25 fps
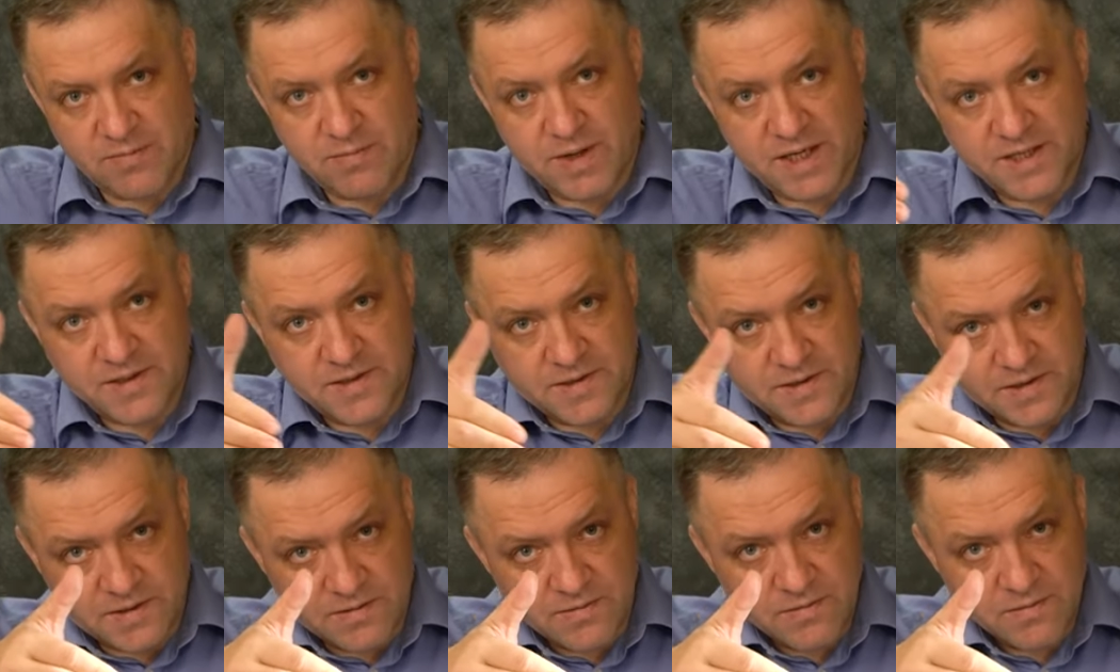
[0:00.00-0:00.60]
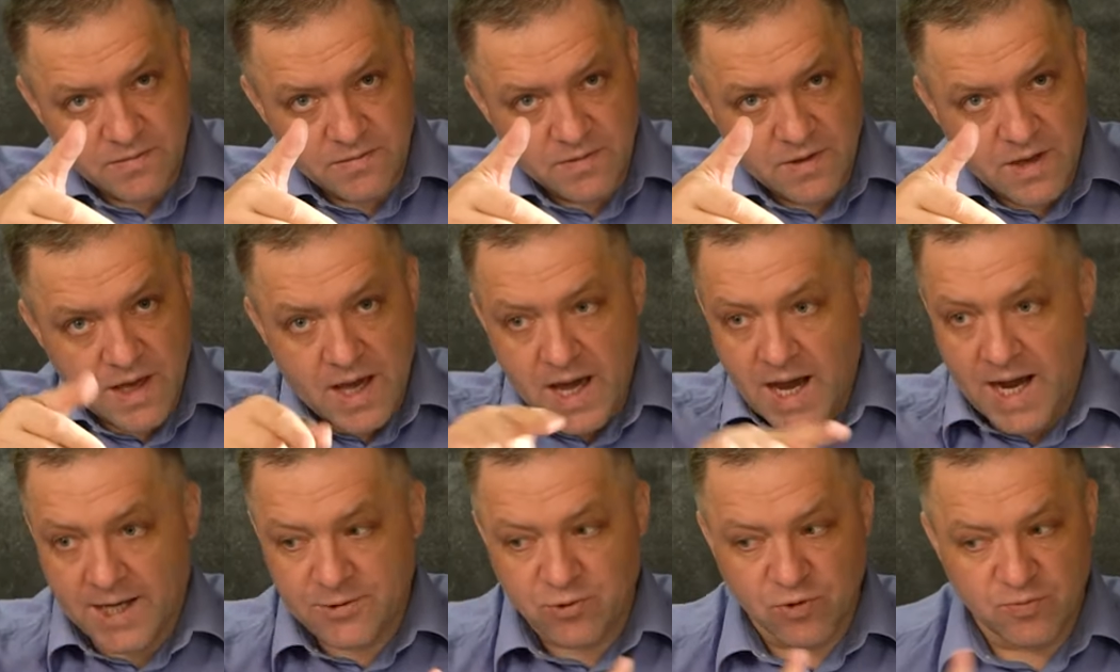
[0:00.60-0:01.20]
обойти,
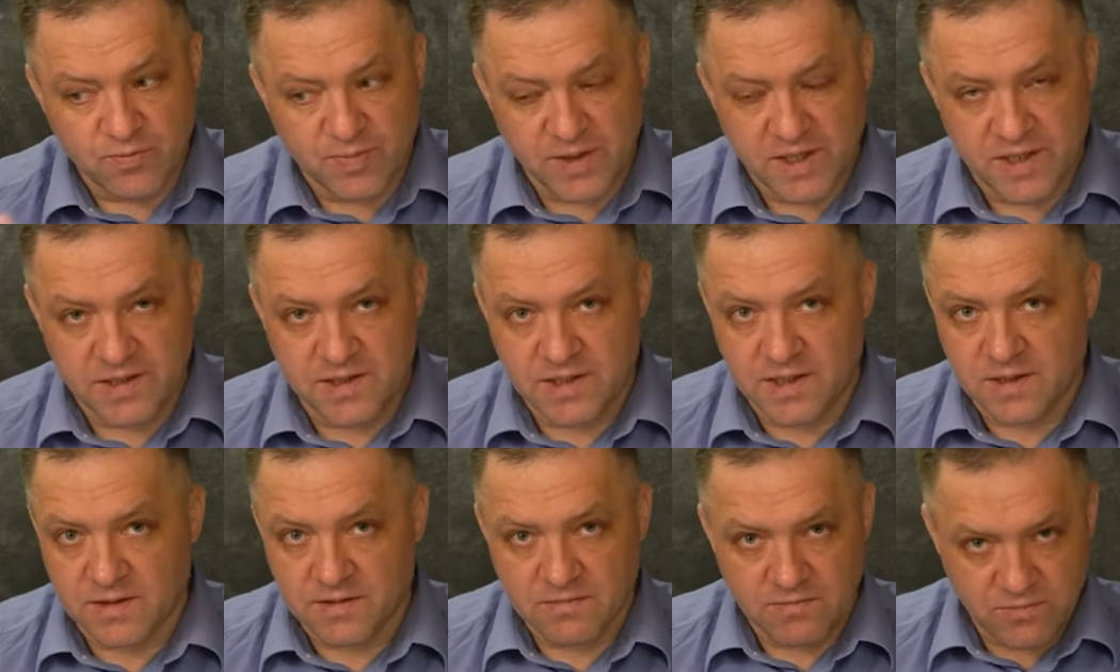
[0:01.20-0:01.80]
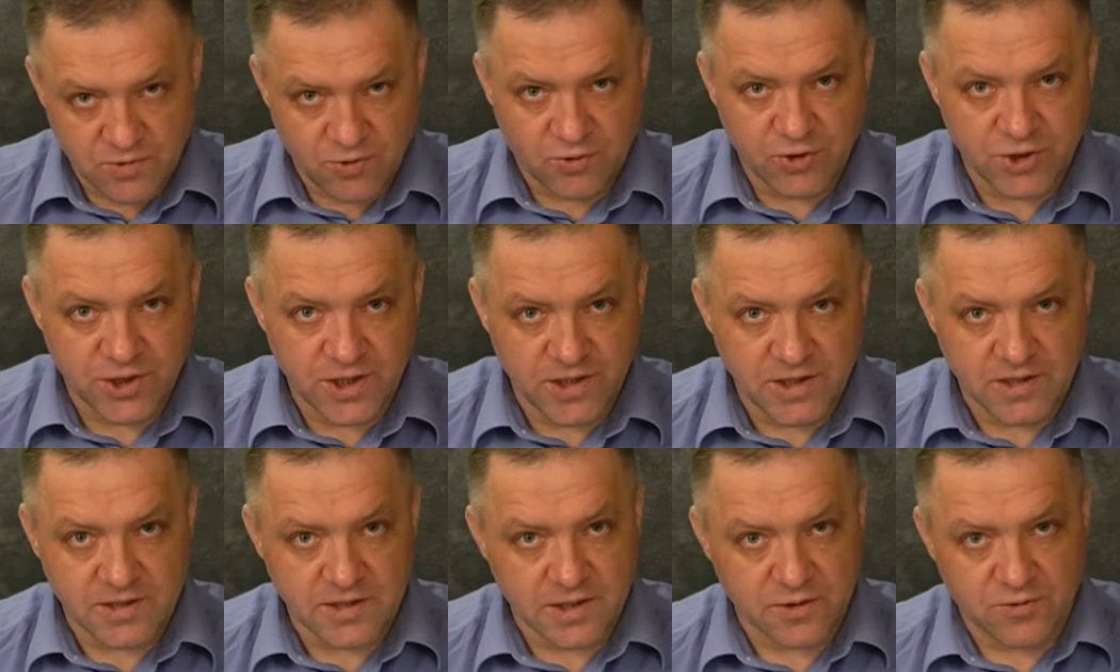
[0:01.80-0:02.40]
а тут, по идее,
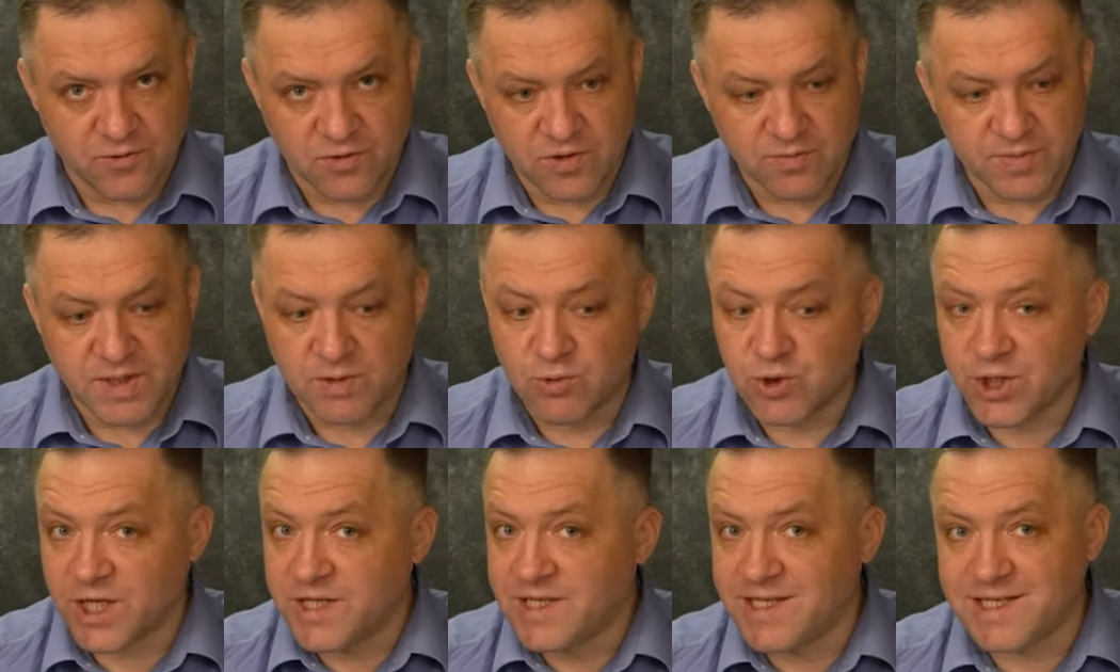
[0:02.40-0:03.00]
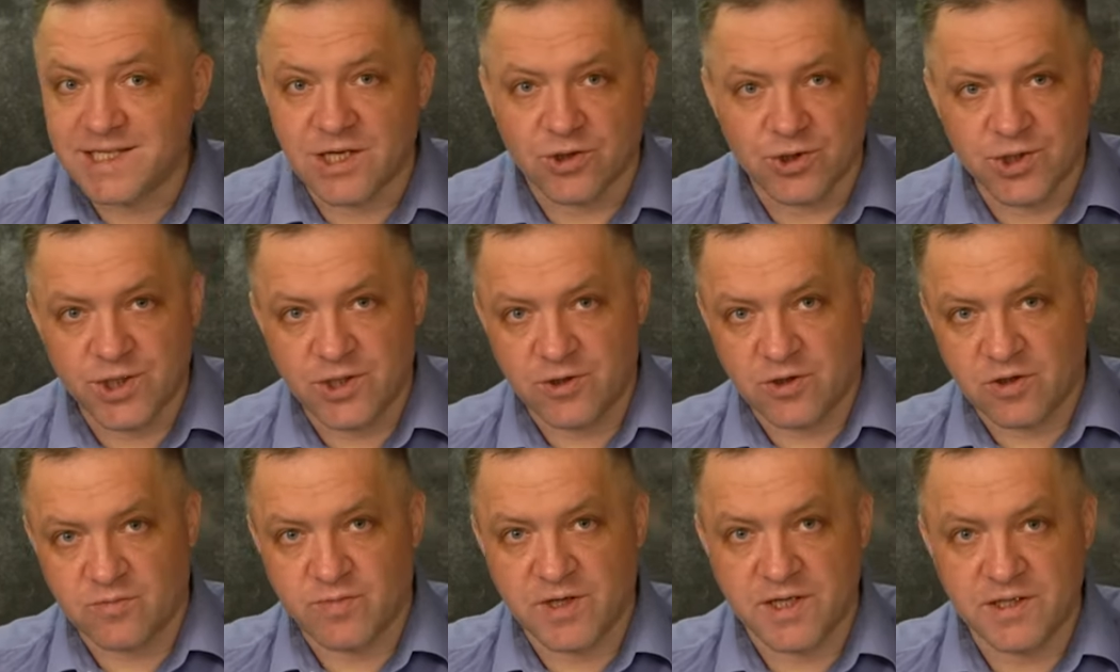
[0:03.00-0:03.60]
нарушение закона, потому что они не должны
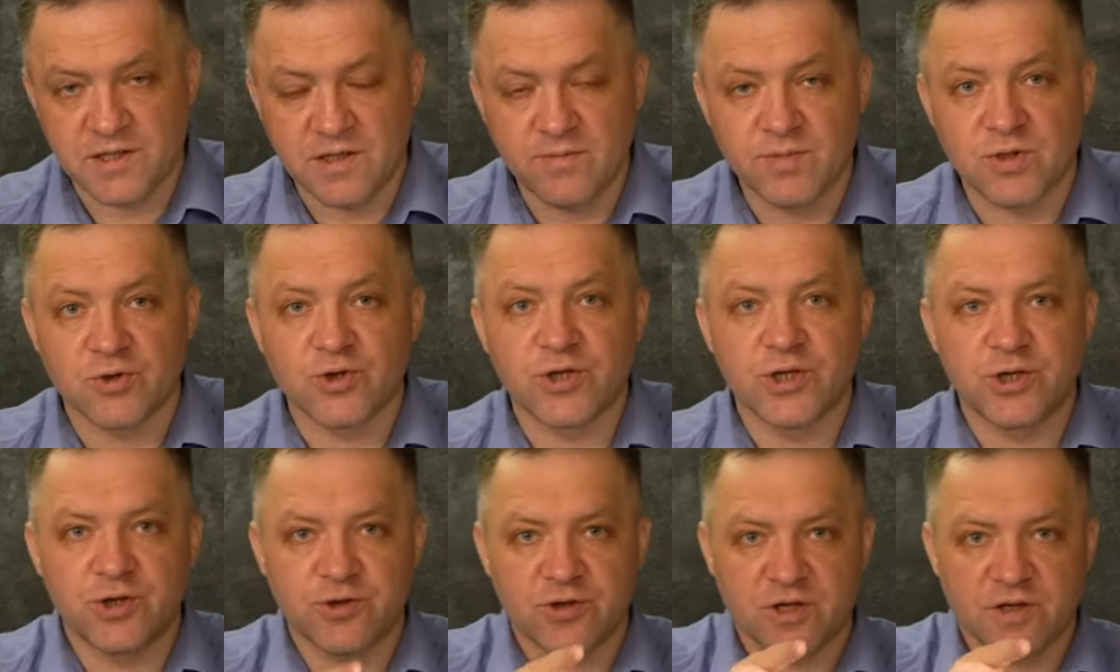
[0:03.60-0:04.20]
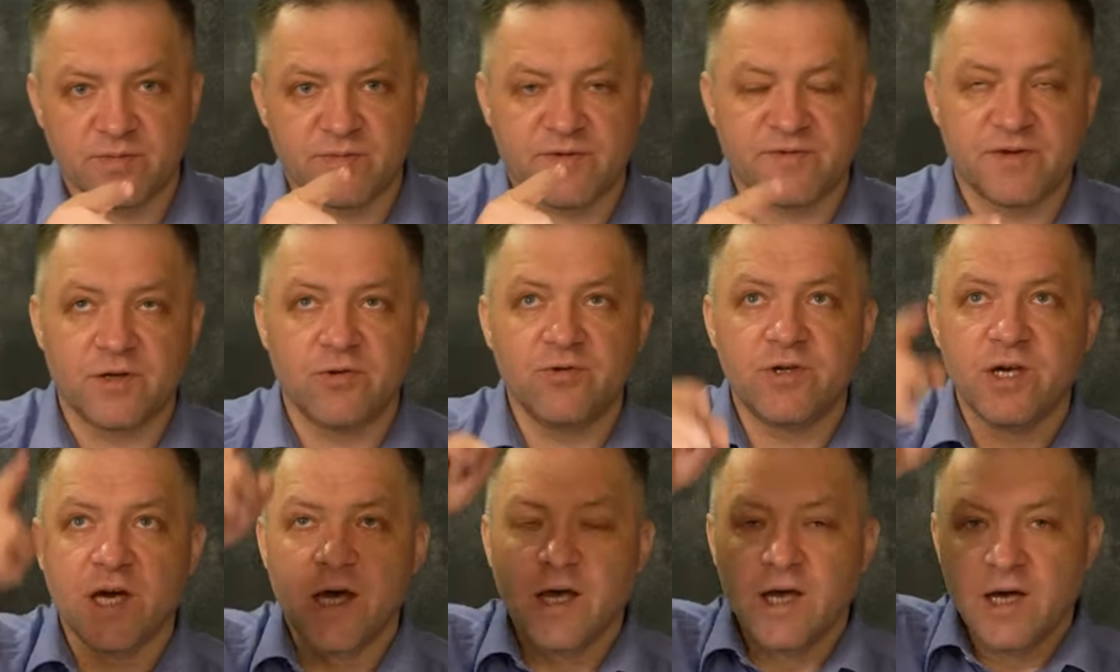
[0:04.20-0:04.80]
ее обойти, потому что, еще раз
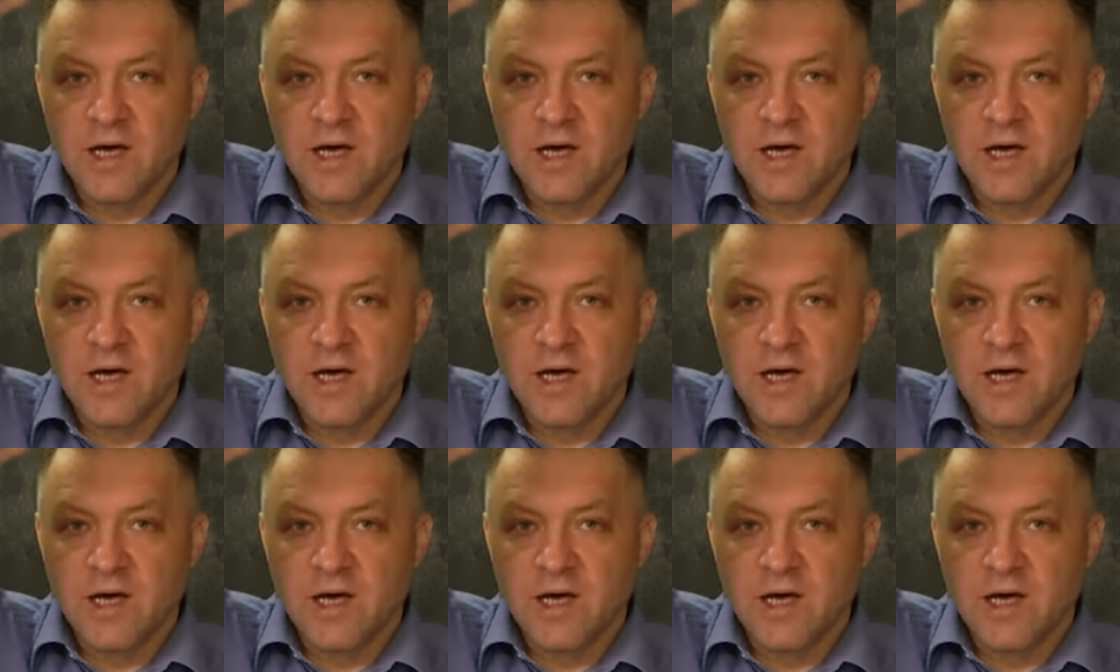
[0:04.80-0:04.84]
повторюсь,